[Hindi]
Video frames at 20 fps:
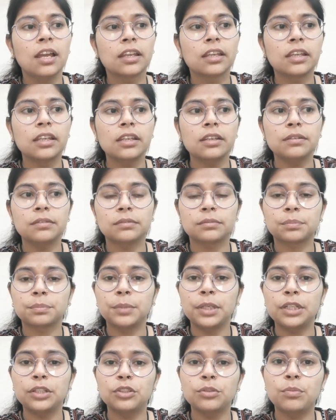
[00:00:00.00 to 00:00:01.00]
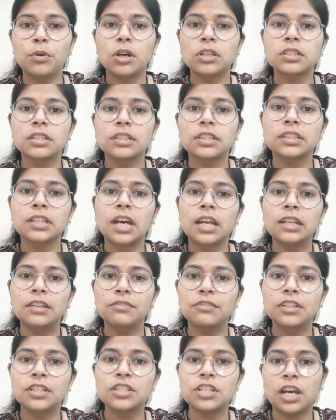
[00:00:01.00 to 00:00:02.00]
कि मेरी तो बहुत ज़्यादा तारीफ
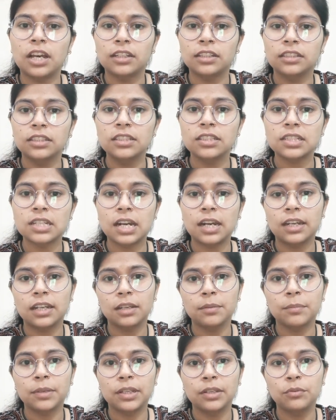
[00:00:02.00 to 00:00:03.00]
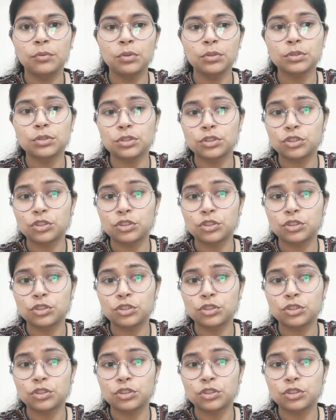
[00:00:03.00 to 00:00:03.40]
की जा रही थी स्टार्टिंग में ही वो